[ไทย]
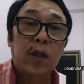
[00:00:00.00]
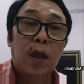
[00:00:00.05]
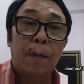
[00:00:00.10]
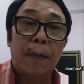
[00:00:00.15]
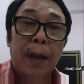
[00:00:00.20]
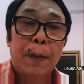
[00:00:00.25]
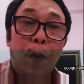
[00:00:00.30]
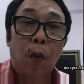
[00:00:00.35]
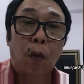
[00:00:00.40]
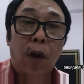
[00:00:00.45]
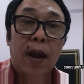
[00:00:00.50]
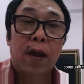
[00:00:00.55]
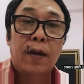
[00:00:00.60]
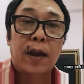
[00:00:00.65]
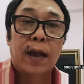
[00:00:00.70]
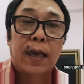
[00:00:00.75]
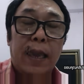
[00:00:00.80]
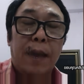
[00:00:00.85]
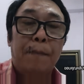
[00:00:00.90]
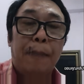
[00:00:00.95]
จะไม่พูดแล้ว
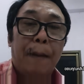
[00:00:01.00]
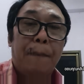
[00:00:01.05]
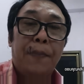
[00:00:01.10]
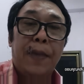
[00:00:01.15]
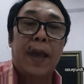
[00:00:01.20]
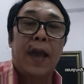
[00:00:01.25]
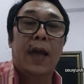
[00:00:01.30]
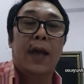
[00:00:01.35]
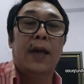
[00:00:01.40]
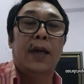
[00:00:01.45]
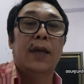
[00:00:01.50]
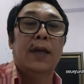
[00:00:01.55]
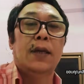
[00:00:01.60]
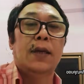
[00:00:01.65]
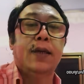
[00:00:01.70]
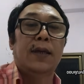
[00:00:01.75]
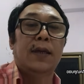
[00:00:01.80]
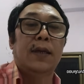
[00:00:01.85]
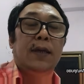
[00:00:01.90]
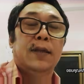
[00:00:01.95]
นะคลิปแบบเนี้ย
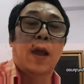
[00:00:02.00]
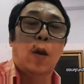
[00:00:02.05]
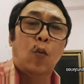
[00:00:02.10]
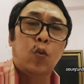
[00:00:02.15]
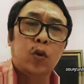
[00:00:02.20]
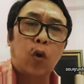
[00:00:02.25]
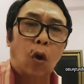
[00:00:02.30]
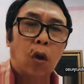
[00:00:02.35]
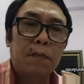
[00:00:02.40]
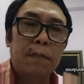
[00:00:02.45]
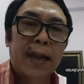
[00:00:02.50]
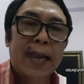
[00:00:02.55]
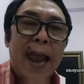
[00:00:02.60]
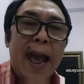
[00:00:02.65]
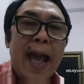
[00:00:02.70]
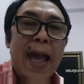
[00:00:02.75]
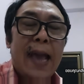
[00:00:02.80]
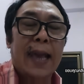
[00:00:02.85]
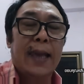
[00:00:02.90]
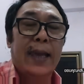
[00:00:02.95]
แต่คนไม่
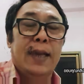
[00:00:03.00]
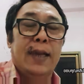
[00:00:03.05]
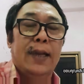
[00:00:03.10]
ได้